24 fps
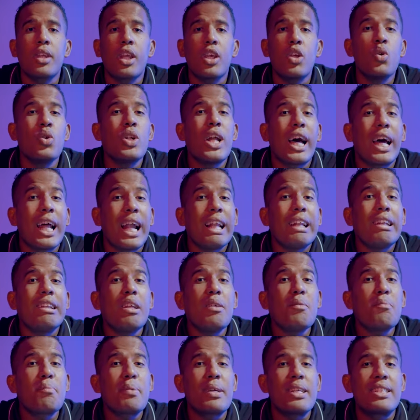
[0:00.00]
y una gran
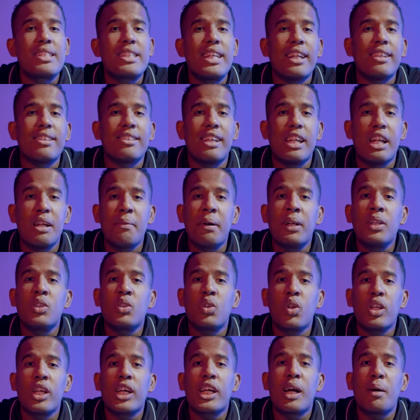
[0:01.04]
tempestad se
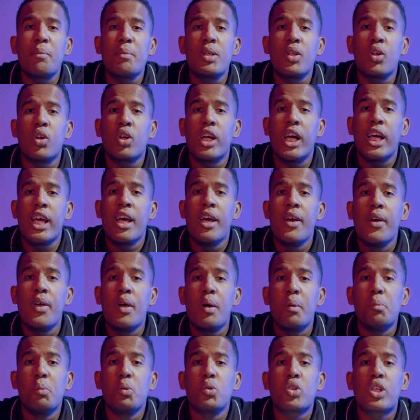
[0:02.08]
levantó del camino que
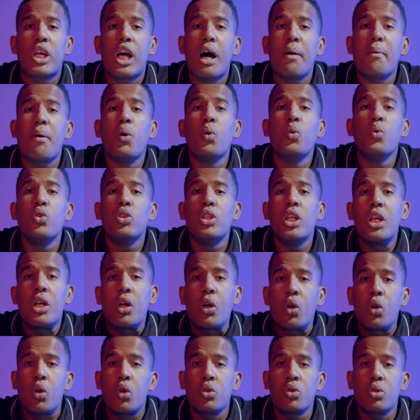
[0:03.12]
buscaba
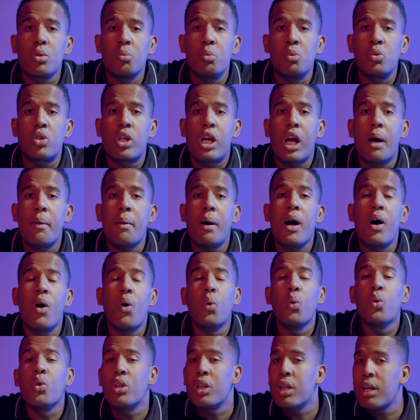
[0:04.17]
hundirlo buscaba
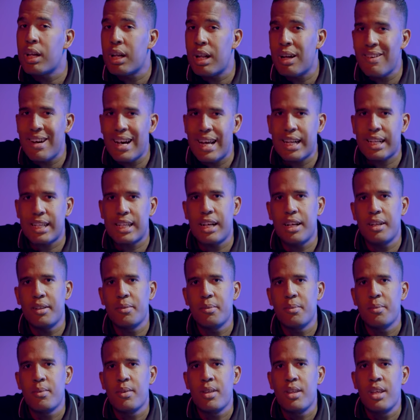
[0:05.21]
hundir la barca.
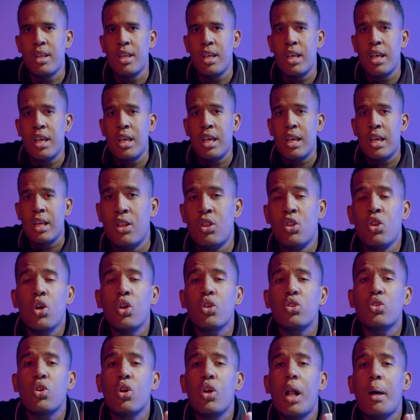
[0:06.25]

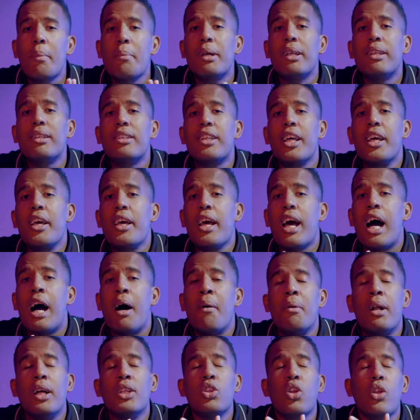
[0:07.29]
No solamente
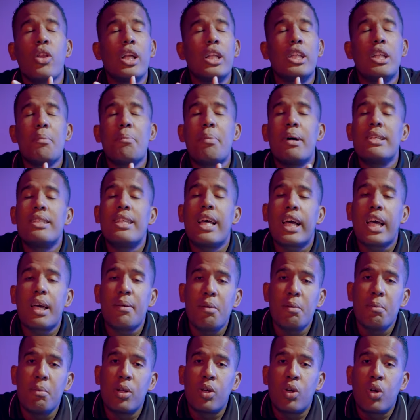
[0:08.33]
hablando de este paisaje
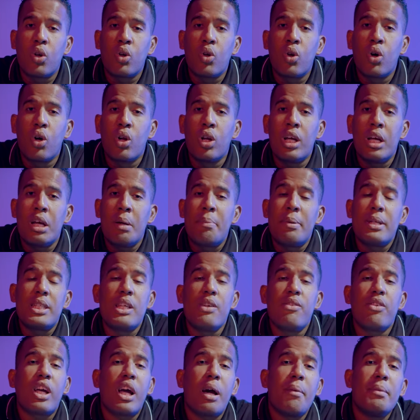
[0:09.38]
bíblico, eh,
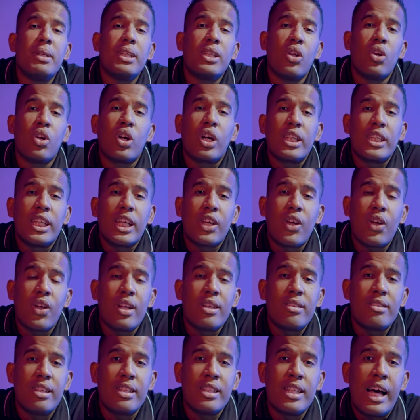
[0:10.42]
específicamente lo que te
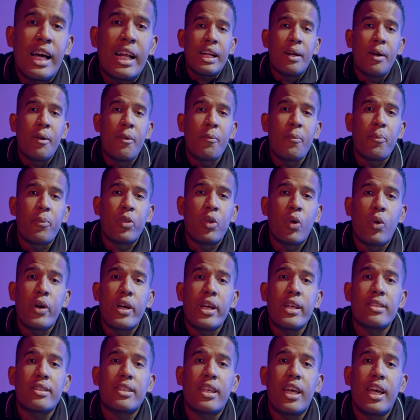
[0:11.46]
quiero enseñar no
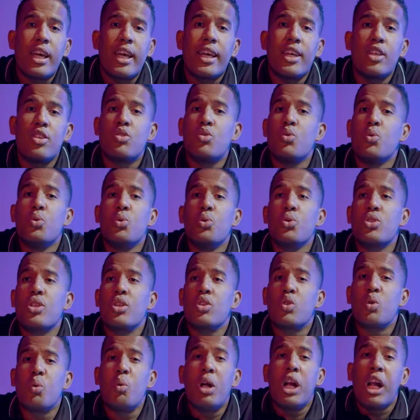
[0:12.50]
es que Jesús
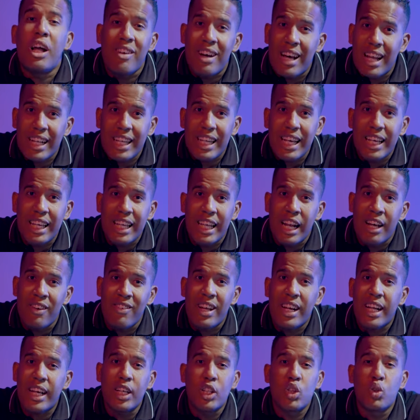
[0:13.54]
estuvo en la barca, que la
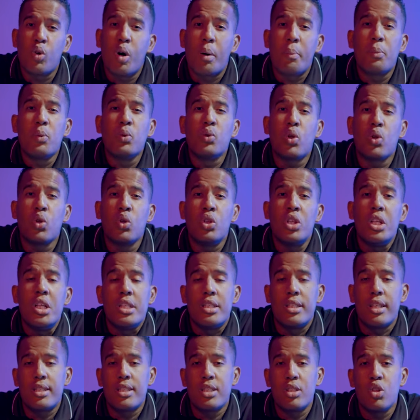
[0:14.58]
barca estuvo a punto de
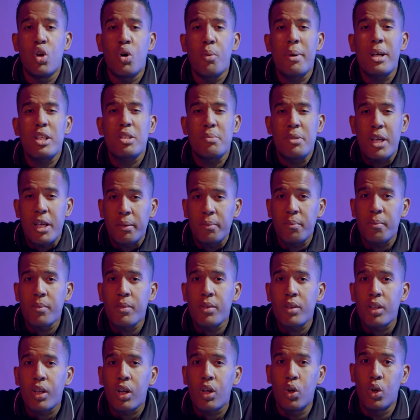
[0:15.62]
hundirse, sino más bien,
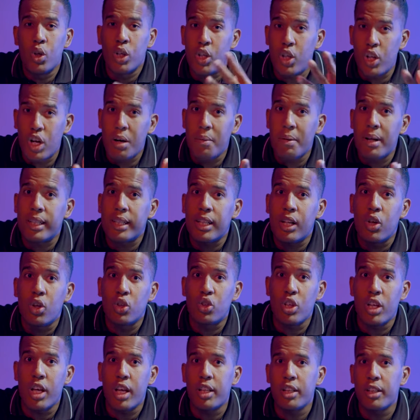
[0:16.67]
pero quiero hablarte de
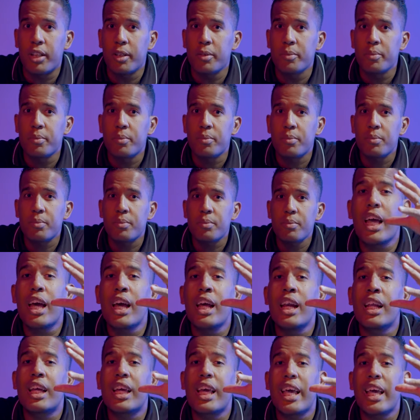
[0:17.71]
lo siguiente.
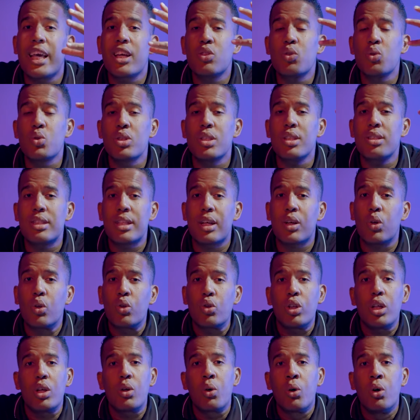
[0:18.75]
El que Jesús esté
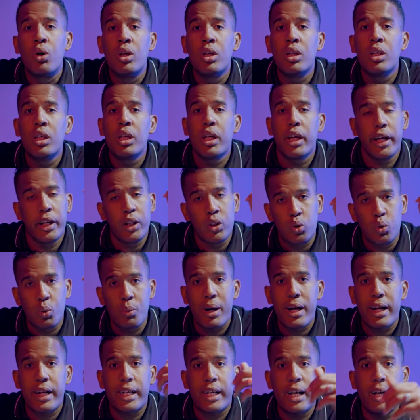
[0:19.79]
contigo en tu
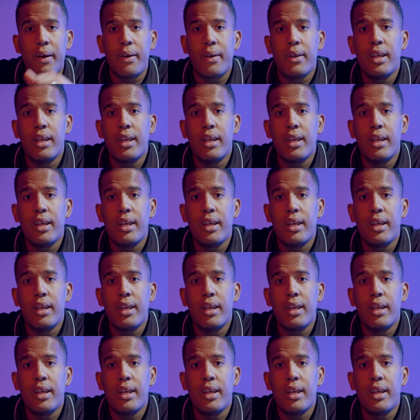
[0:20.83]
barca,